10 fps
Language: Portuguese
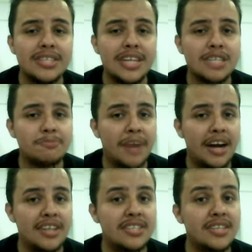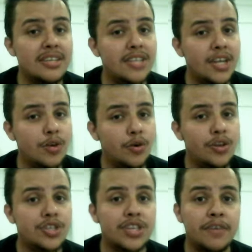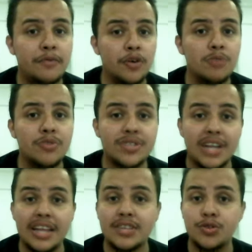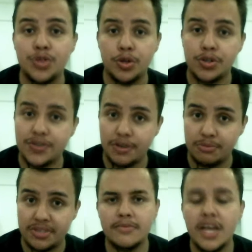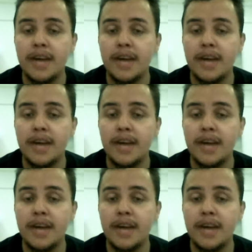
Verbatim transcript: das partes anteriores que foram mostradas nos outros filmes.